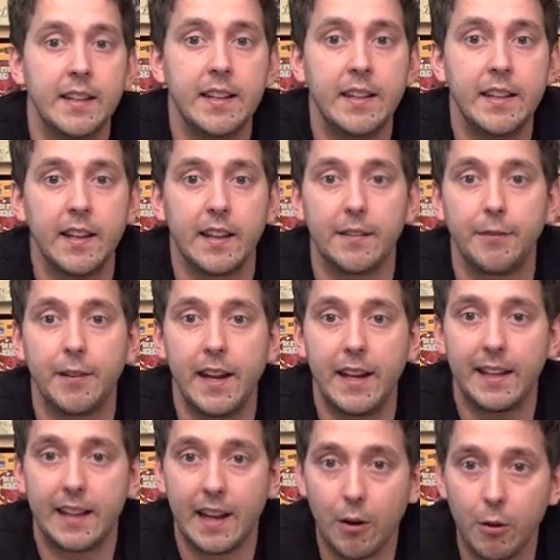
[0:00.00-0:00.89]
die er
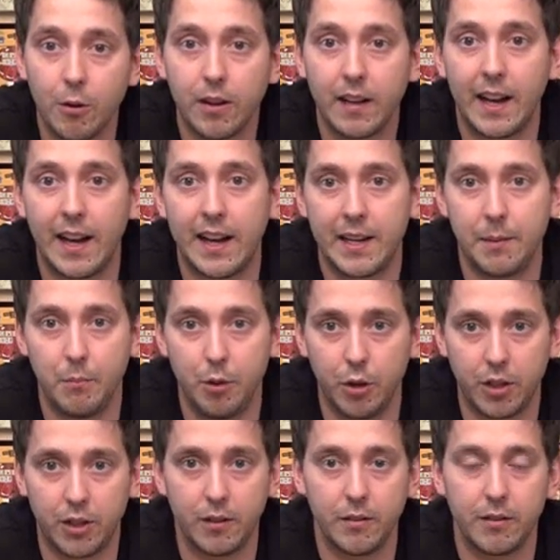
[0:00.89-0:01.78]
vielleicht auch gerade
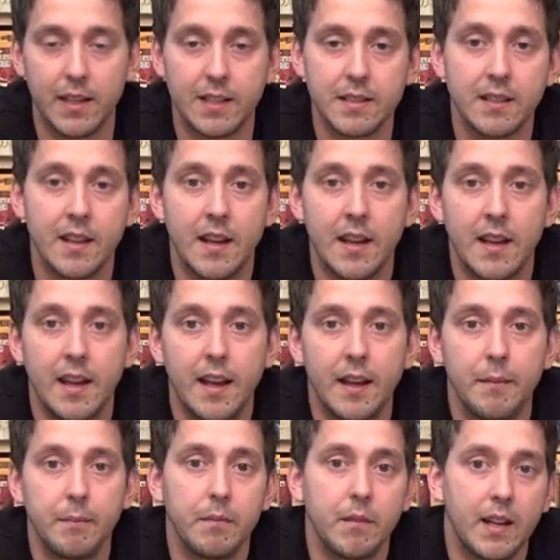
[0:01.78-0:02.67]
möchte. Und das
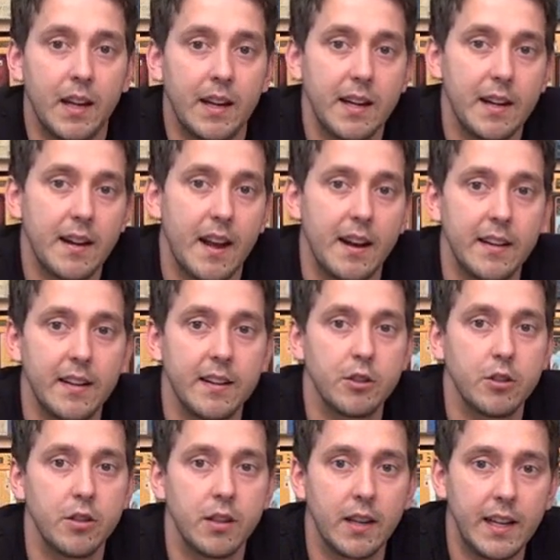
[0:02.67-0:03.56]
ähm, kann den
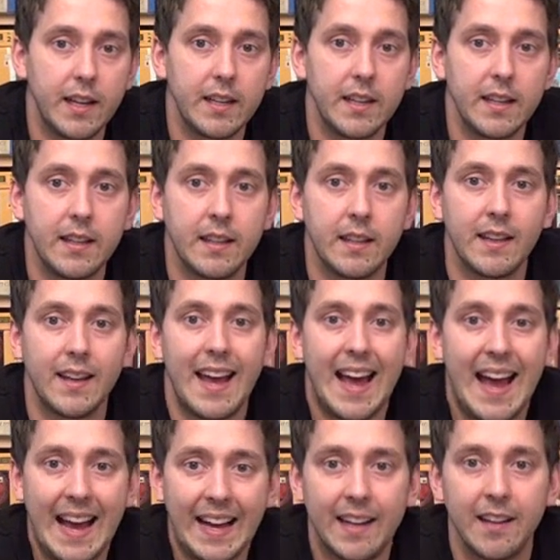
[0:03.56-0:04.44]
anderen schon richtig
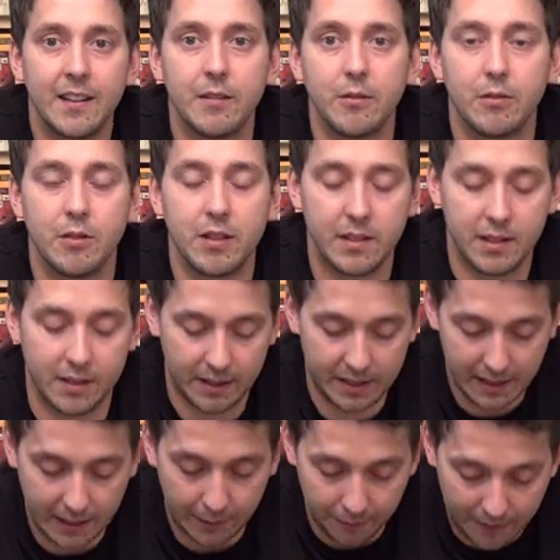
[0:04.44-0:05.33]
ärgern und
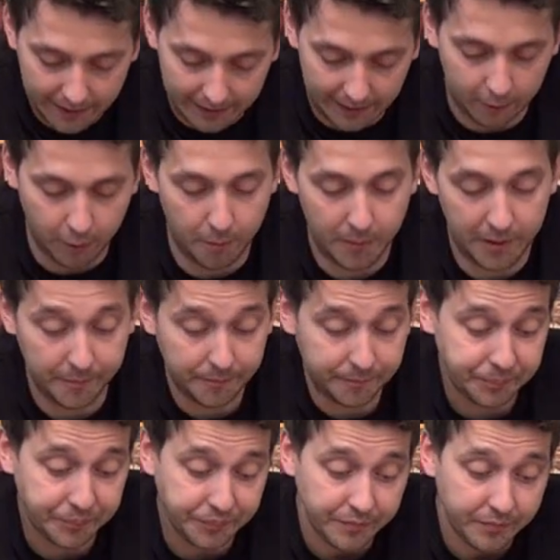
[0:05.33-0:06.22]
in die Quere kommen
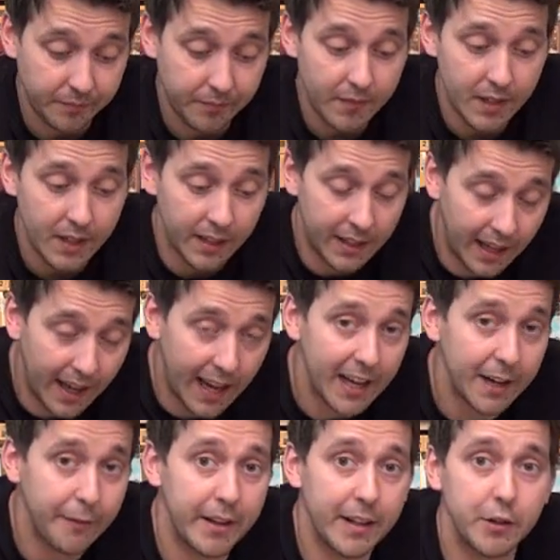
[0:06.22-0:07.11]

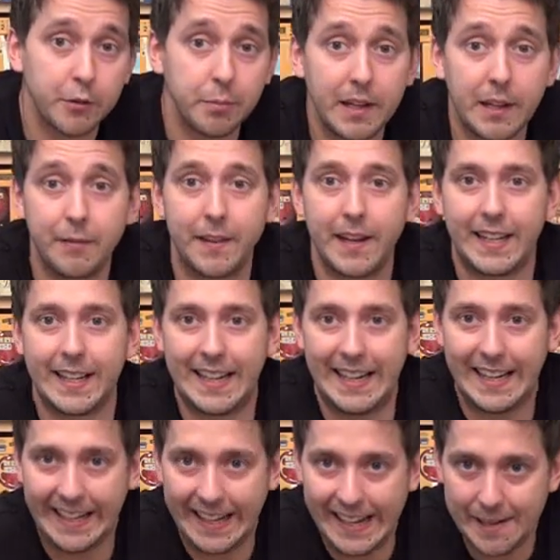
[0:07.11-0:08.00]
gerade wenn der Spieler vielleicht
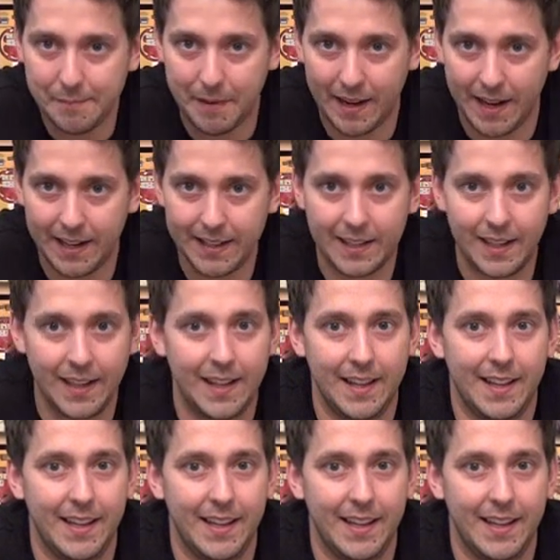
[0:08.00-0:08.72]
kein Geld mehr hat,